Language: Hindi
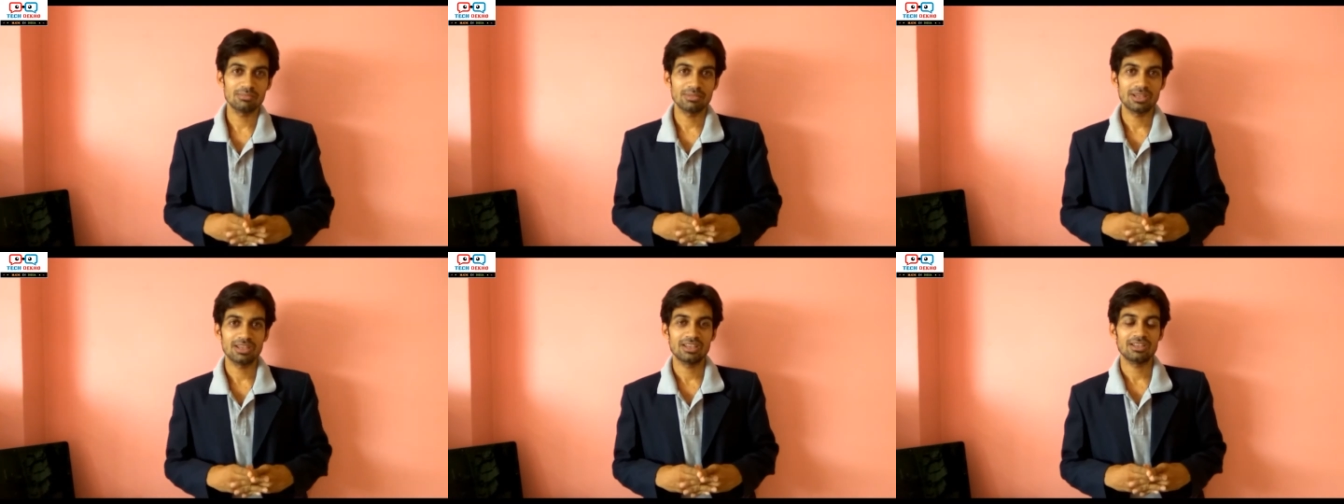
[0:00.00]

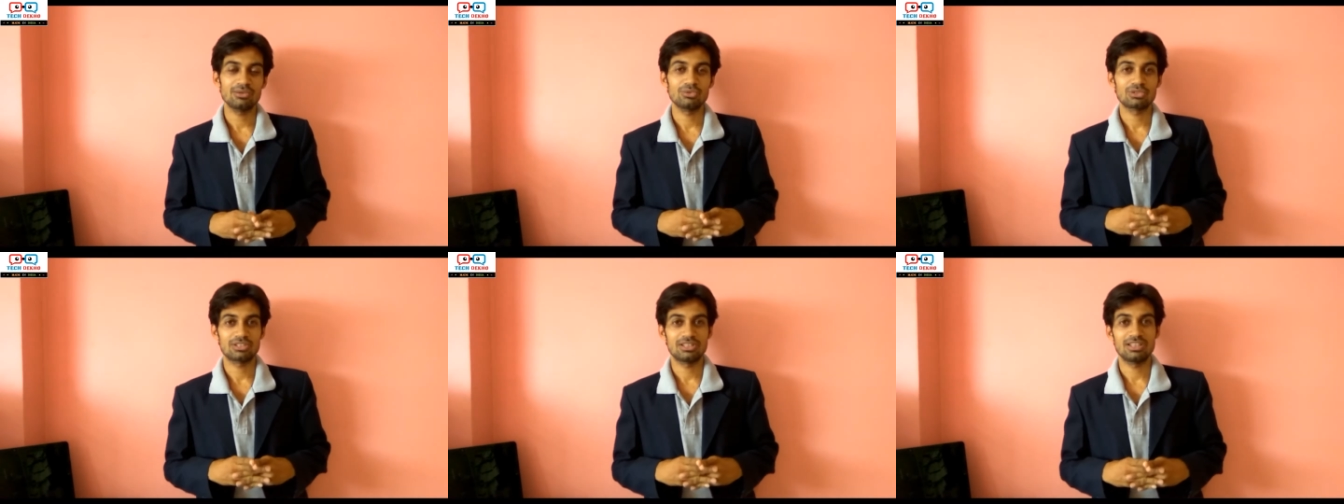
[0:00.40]
में
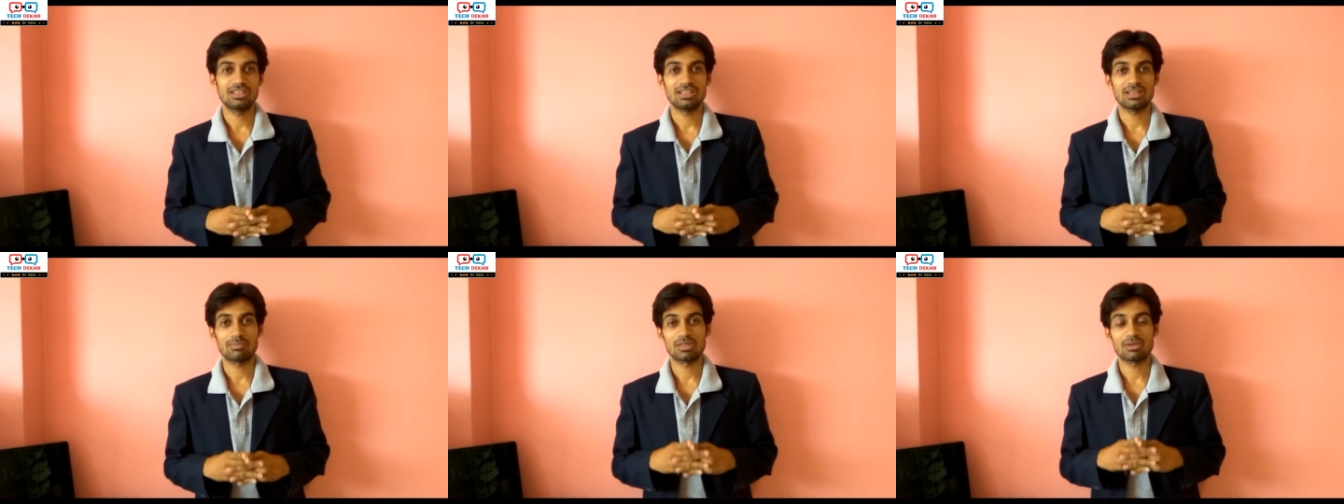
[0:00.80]

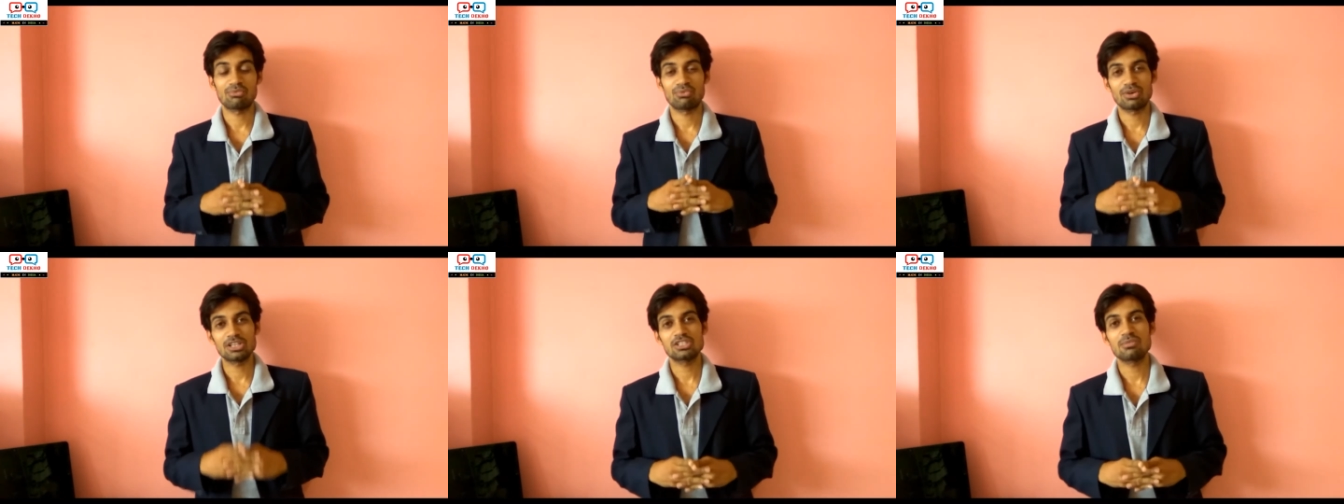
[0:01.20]
उसने अपना
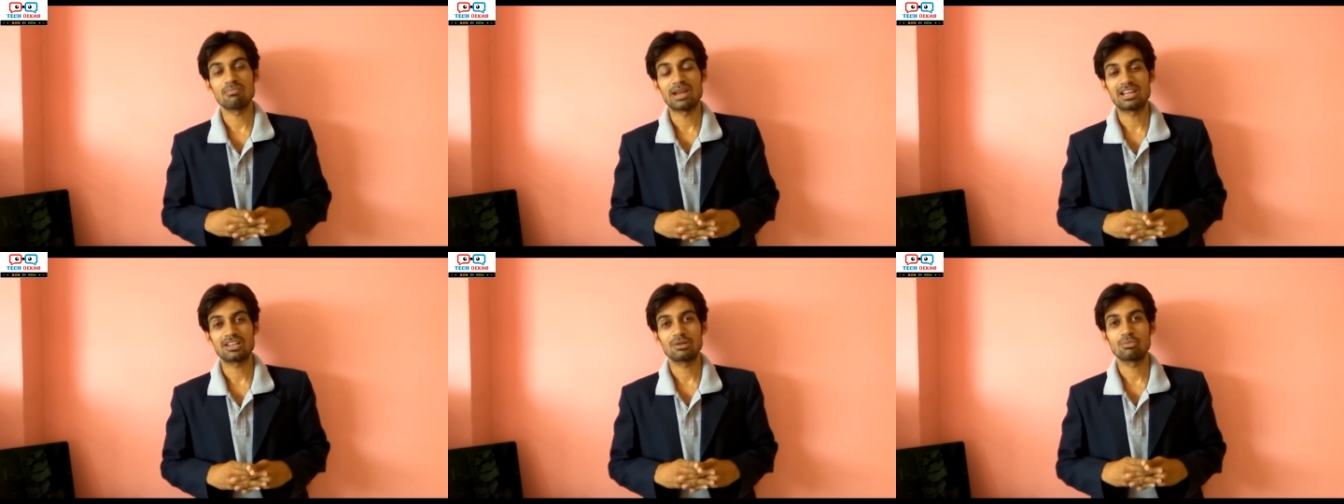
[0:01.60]
फर्स्ट
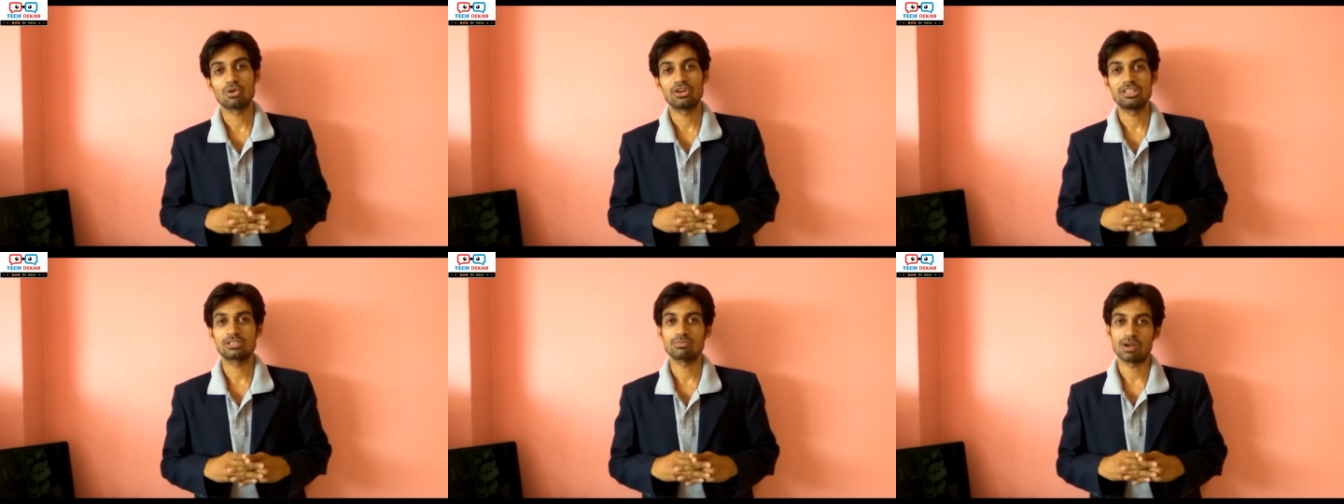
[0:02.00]
मेटल
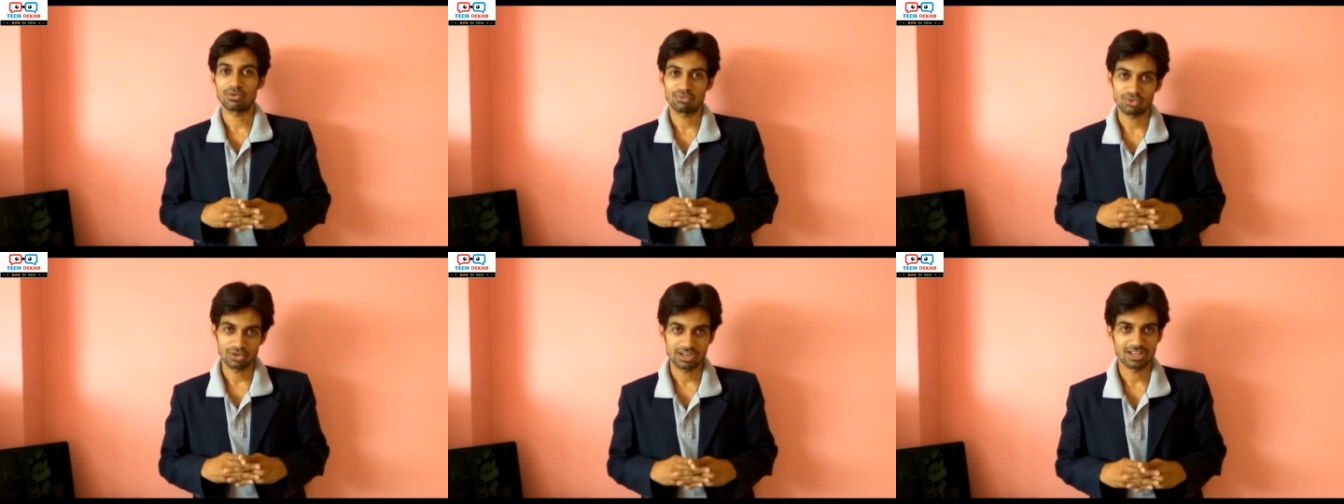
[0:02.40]
बॉडी
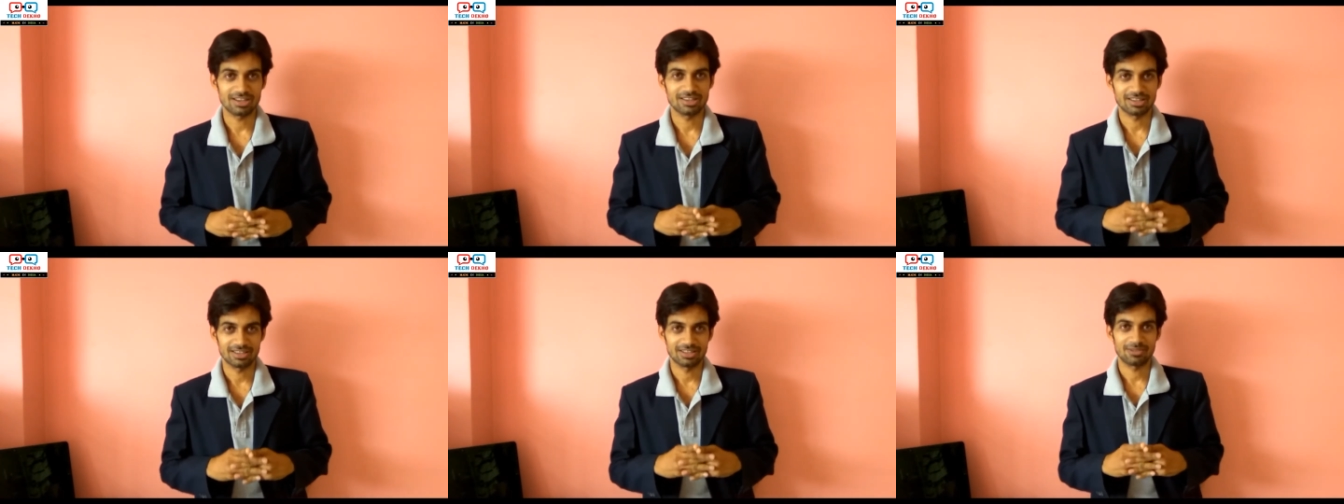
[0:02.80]
स्मार्टफोन
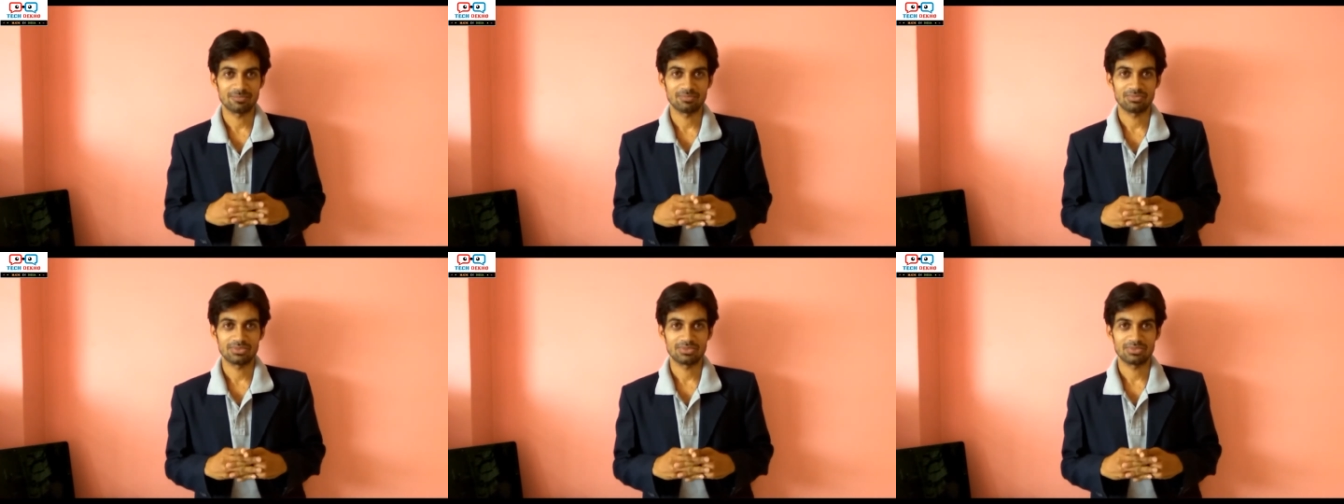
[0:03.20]
डाला है